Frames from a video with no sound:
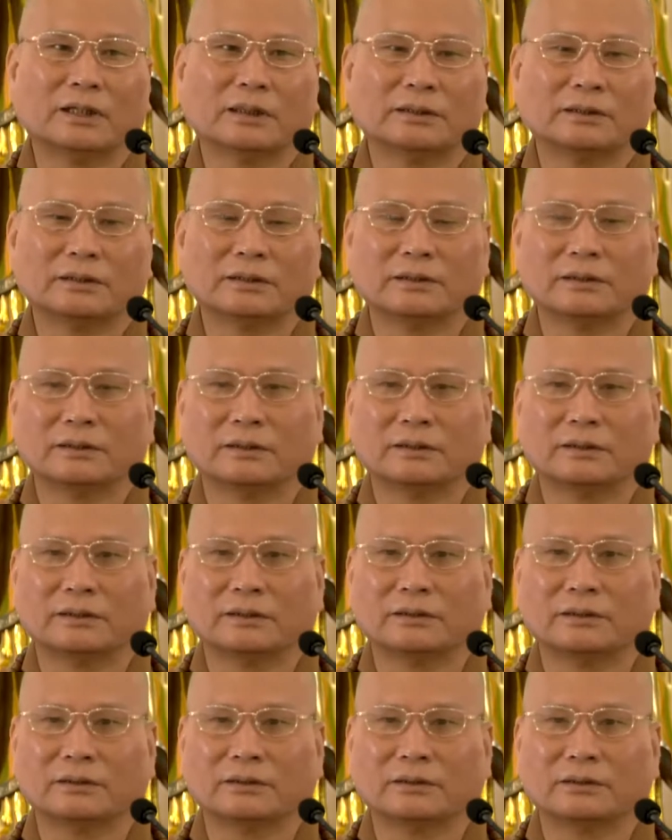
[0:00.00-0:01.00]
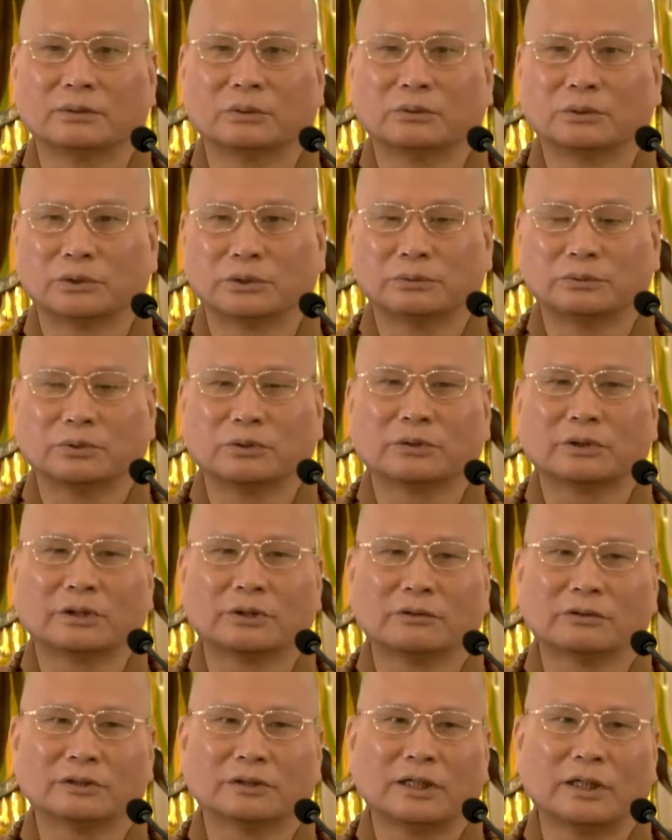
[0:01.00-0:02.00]
啊，这些同修都
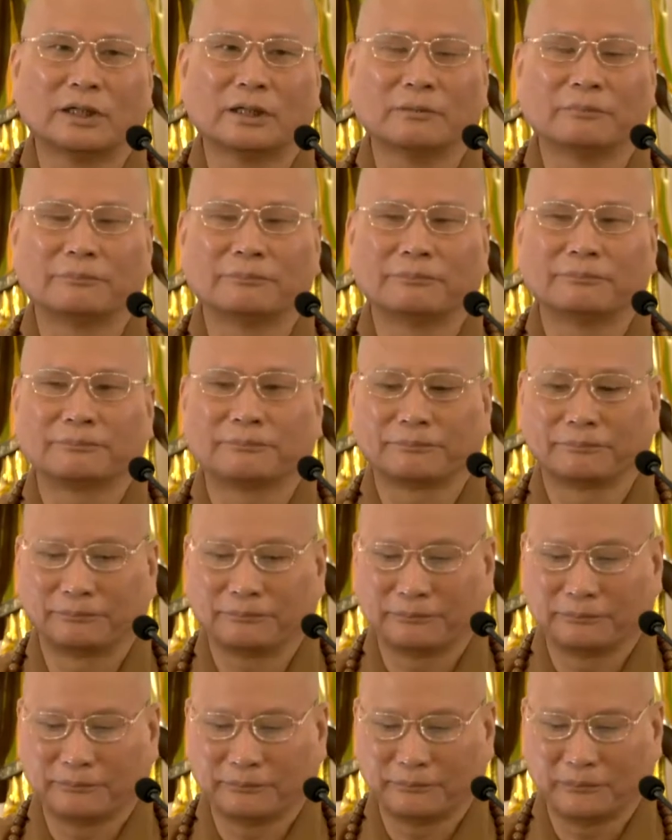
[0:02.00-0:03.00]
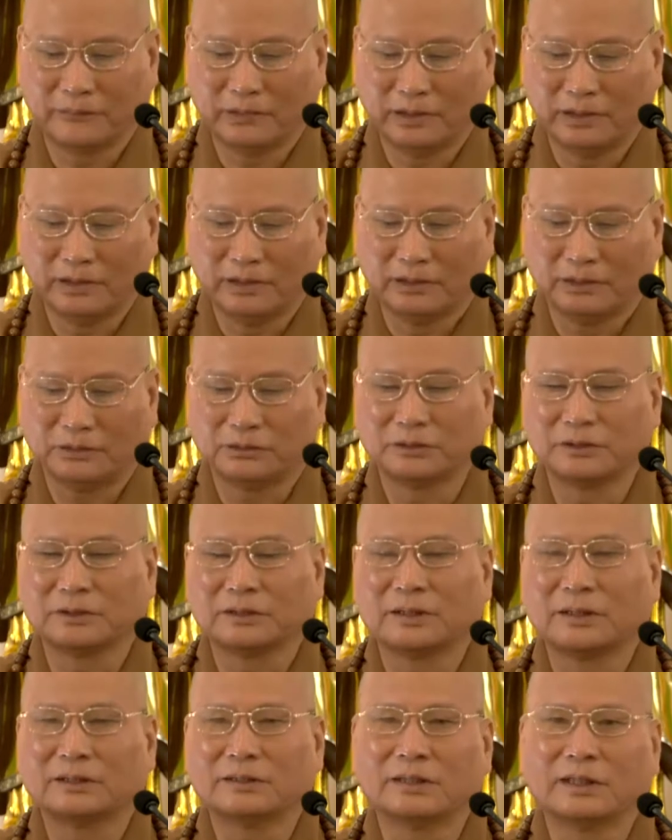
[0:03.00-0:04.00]
给我讲，都是
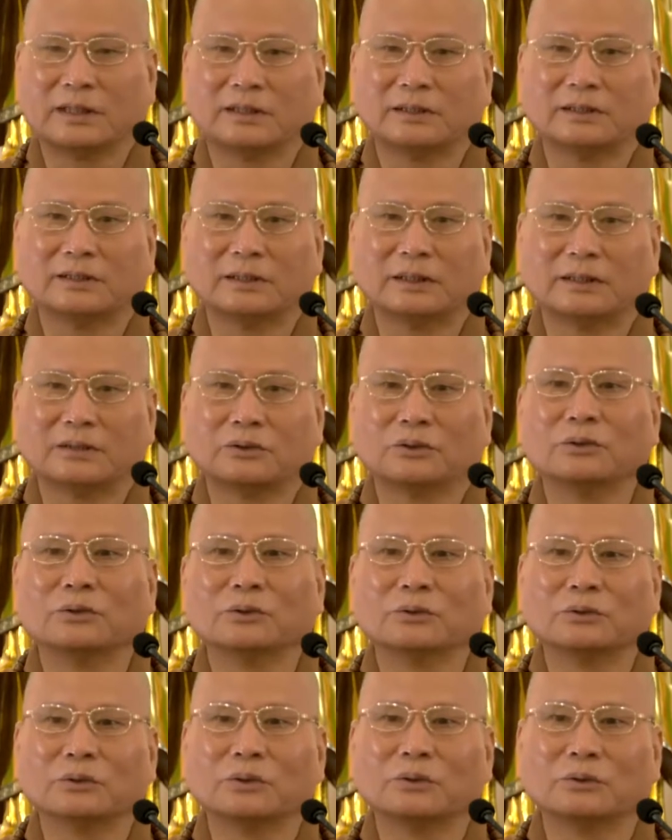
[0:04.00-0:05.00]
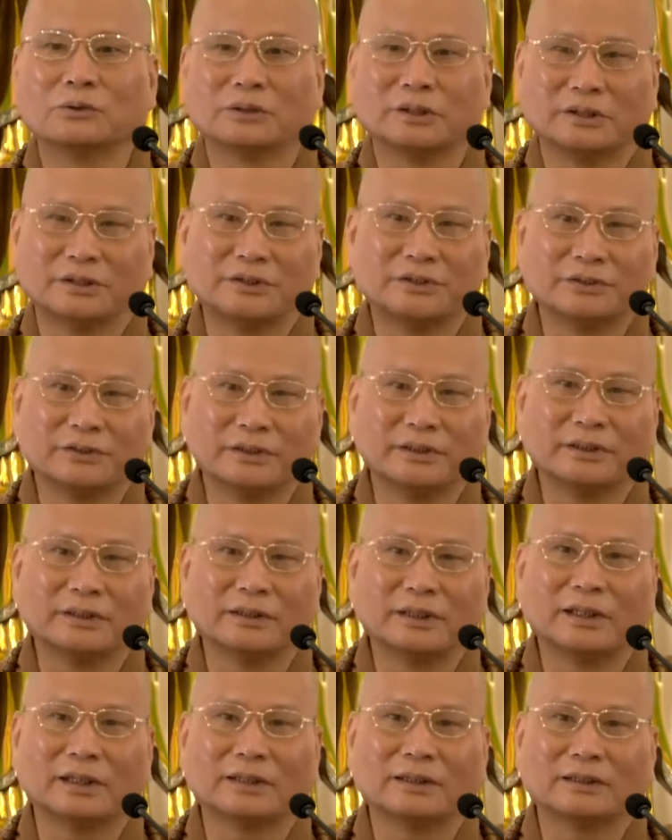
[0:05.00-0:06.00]
在家里啊，偷偷的写
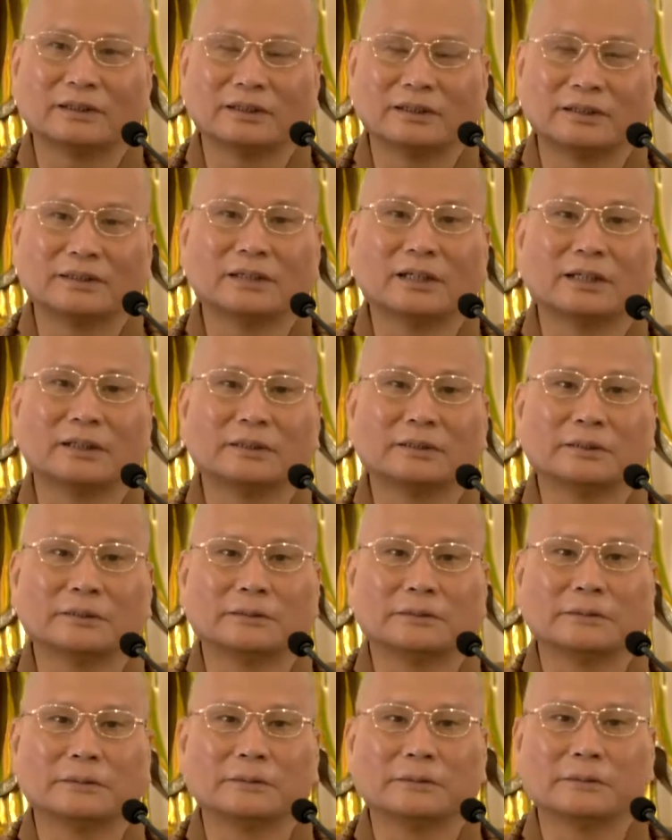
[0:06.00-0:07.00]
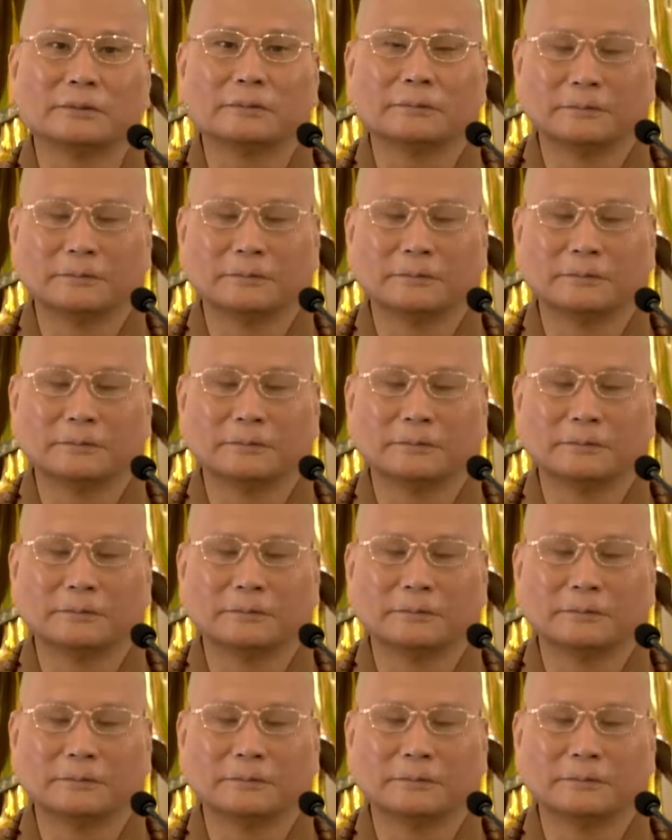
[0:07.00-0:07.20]
啊，在家里啊。